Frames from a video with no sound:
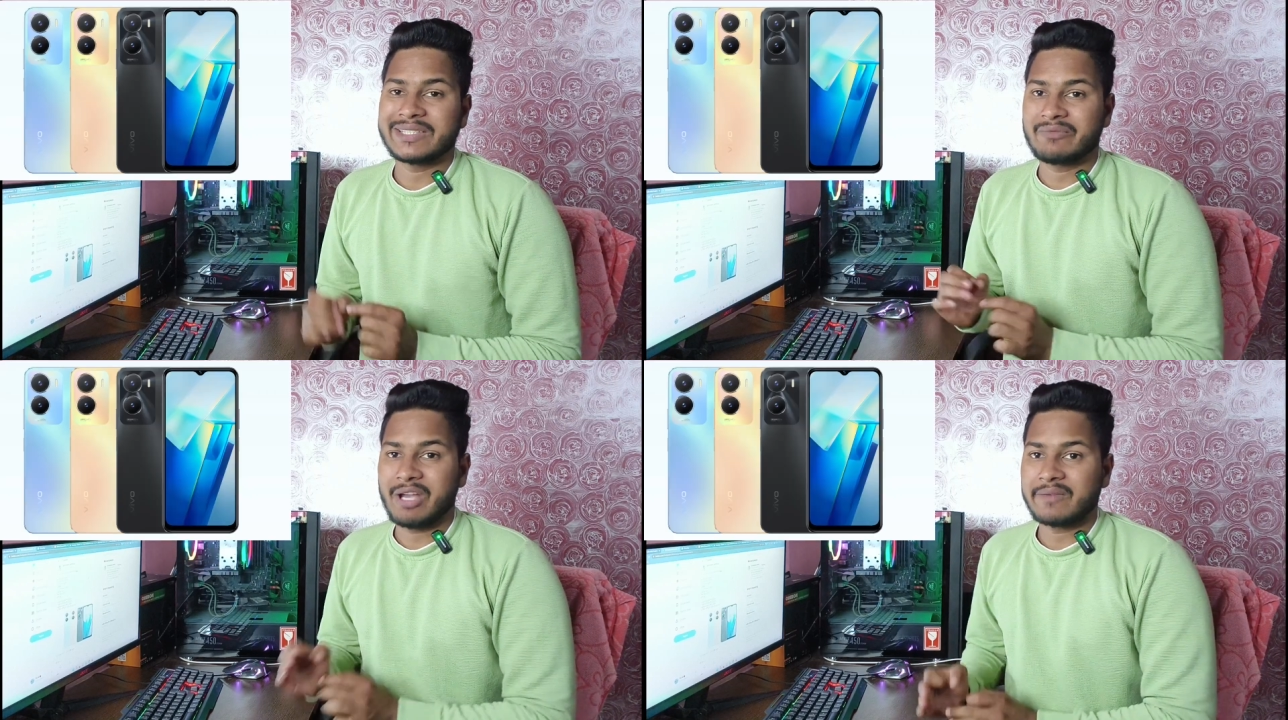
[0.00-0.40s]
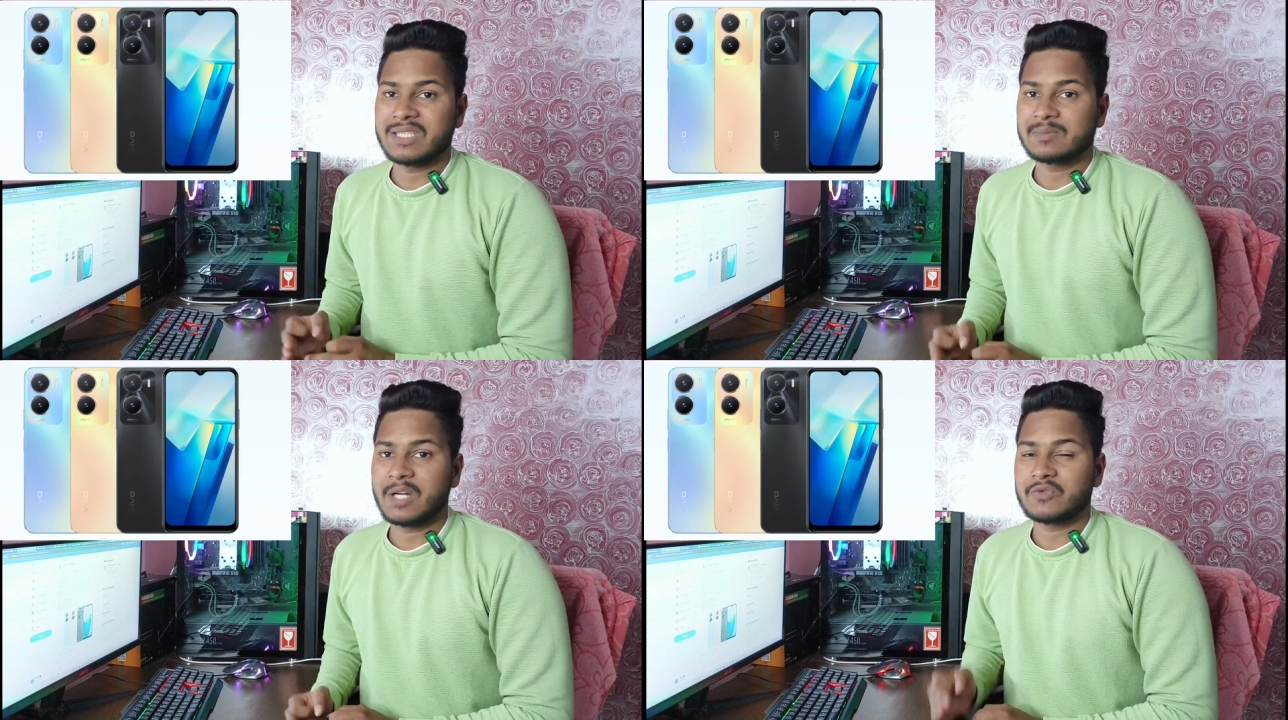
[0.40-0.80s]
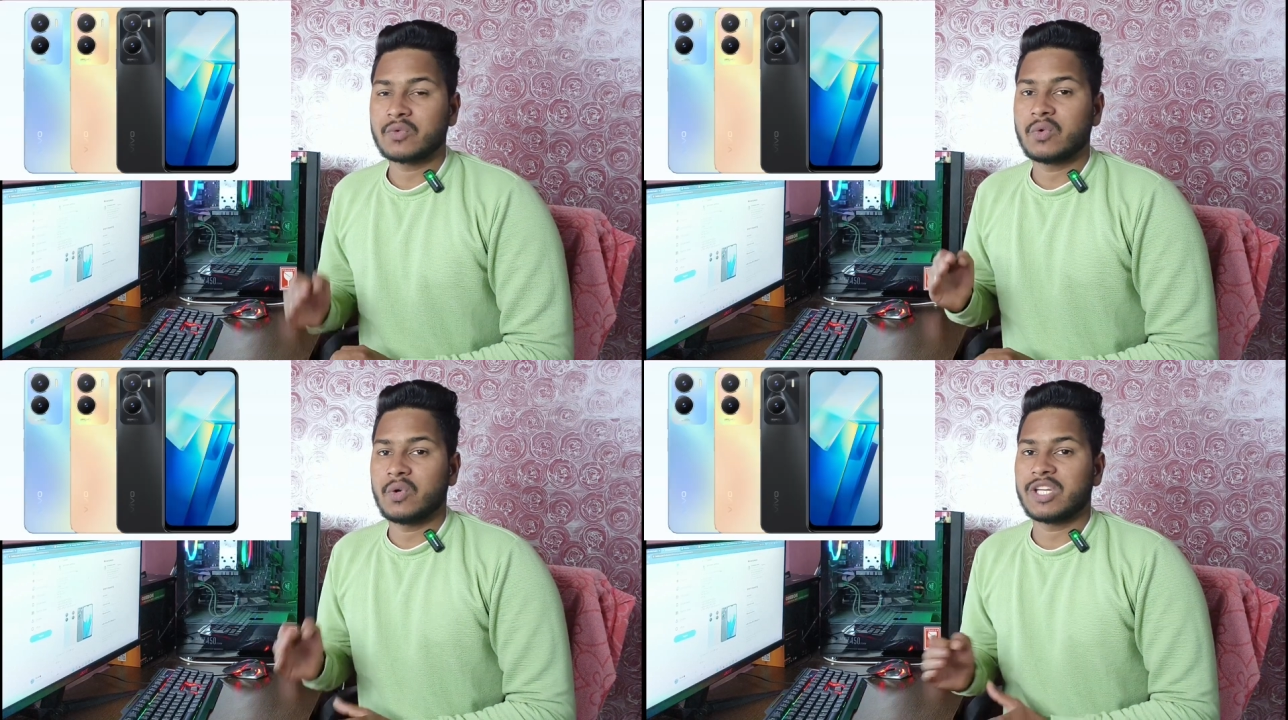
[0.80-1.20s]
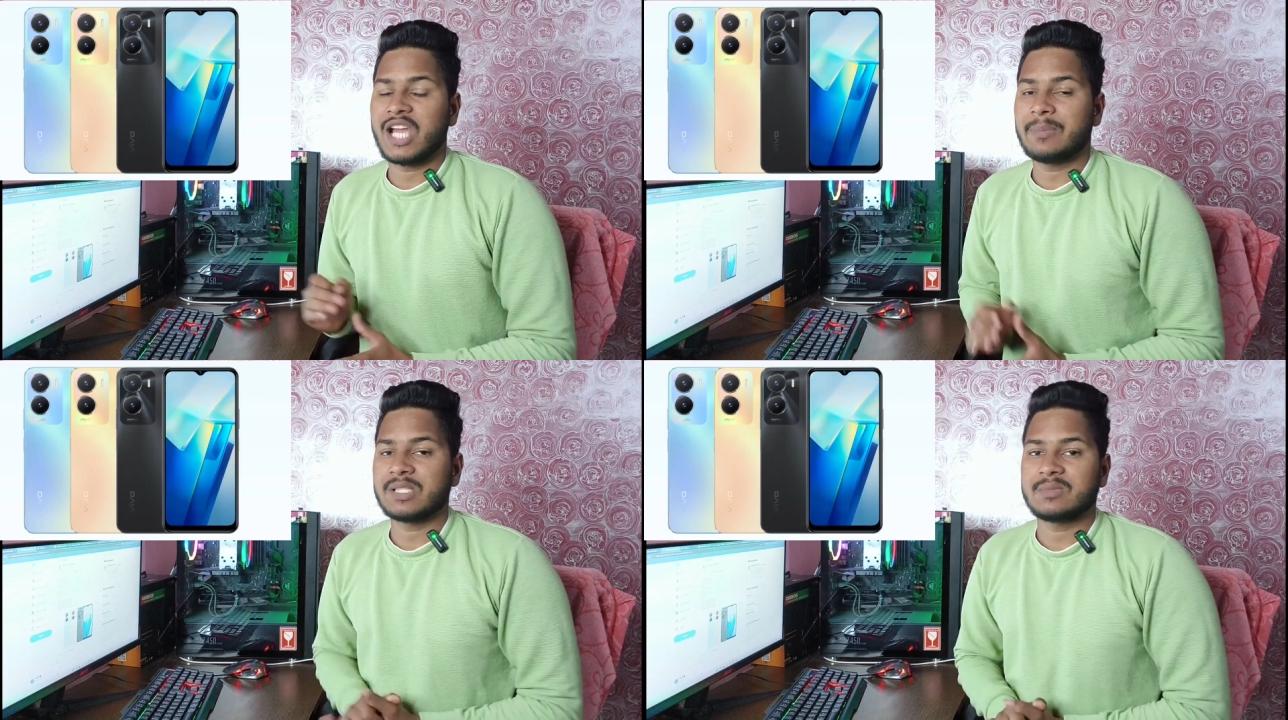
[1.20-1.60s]
एक्स फाइव जी स्मार्टफोन को
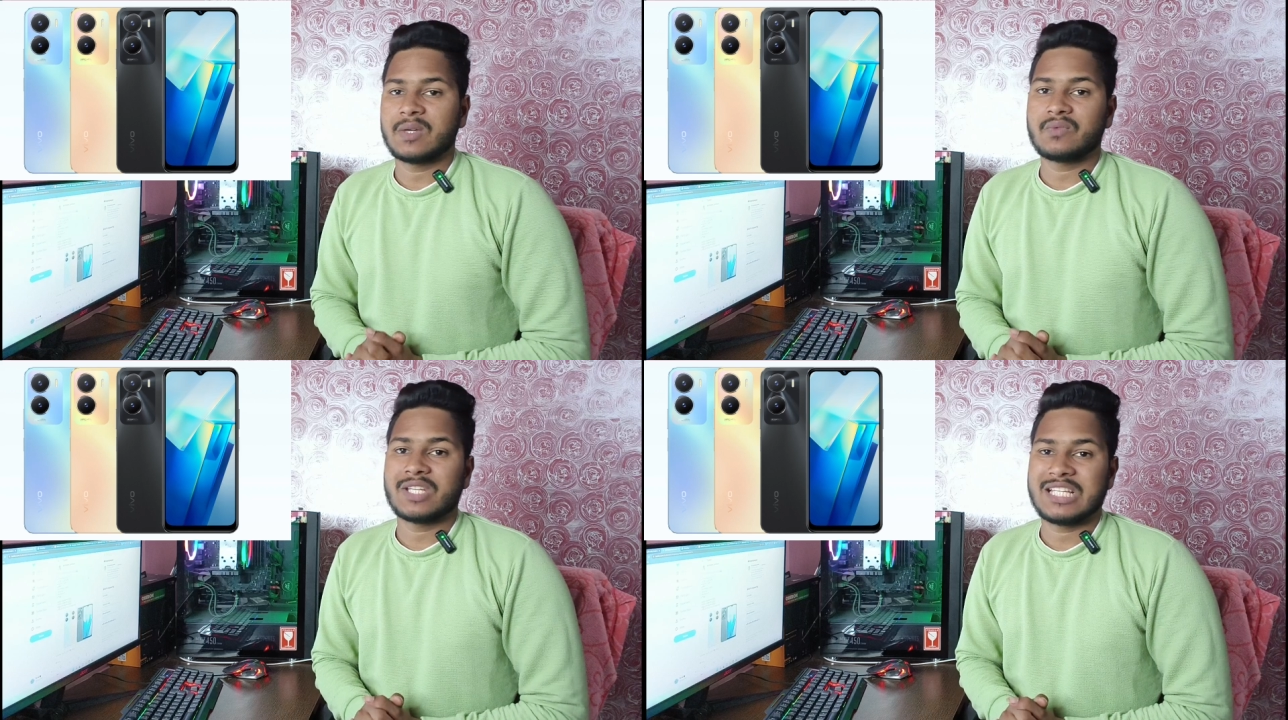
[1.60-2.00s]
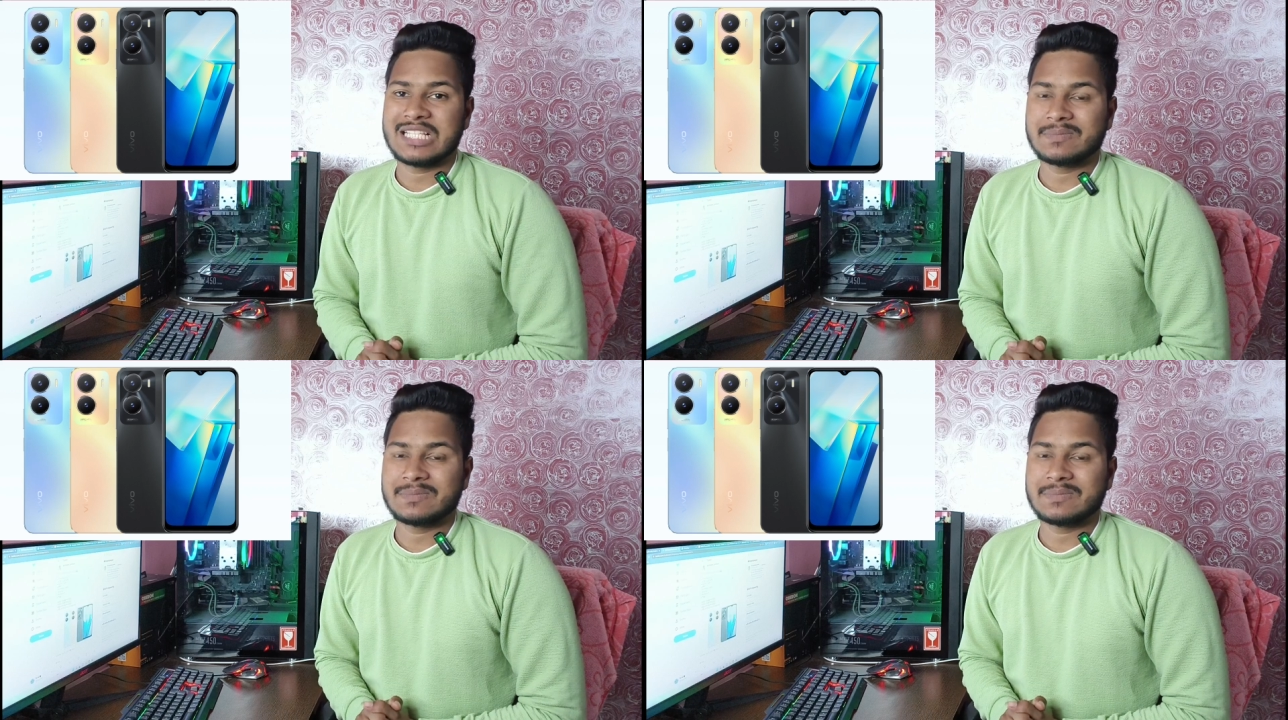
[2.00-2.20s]
और यहाँ पर स्मार्टफोन